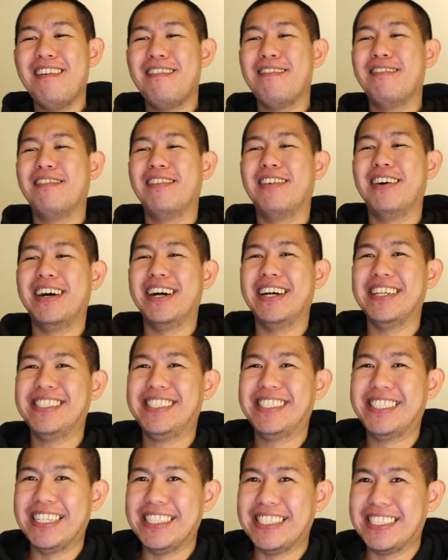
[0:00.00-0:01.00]
Wah,
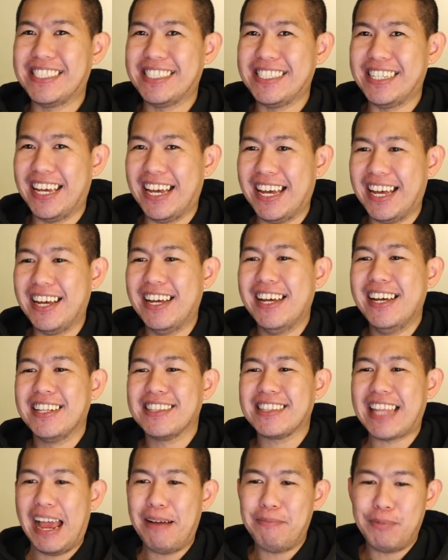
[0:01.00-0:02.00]
jinxnya
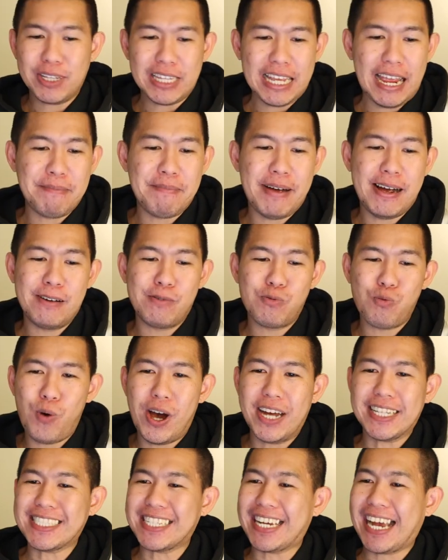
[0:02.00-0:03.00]
timeout emang
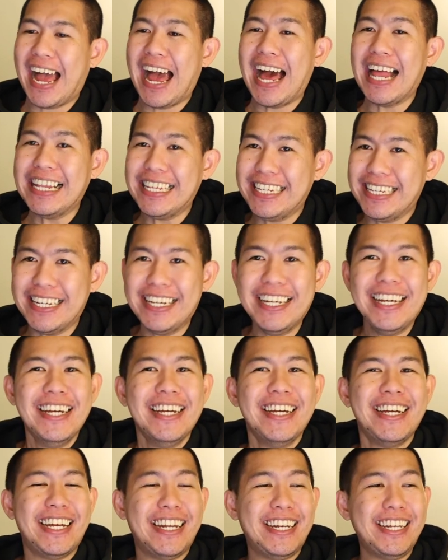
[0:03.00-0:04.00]
kuat sekali ya.
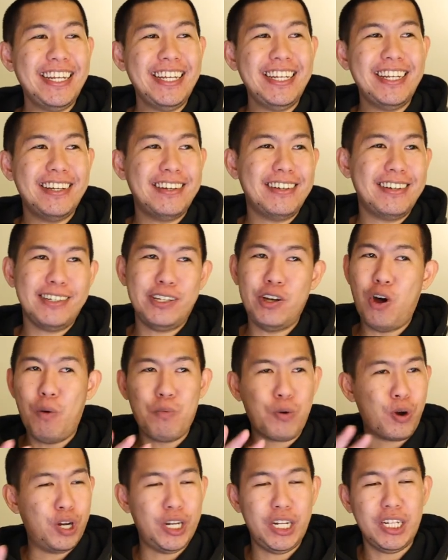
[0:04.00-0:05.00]
Ini
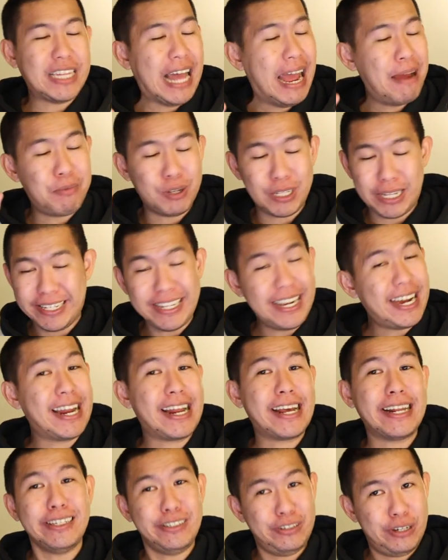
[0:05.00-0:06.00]
diobrolin timeout aja
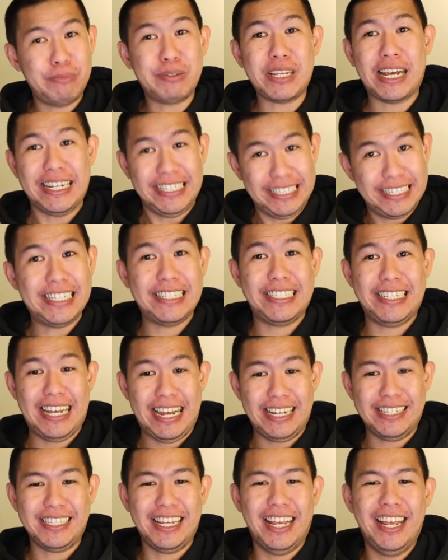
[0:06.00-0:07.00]
kadang-kadang juga bisa ngejinx sih guys.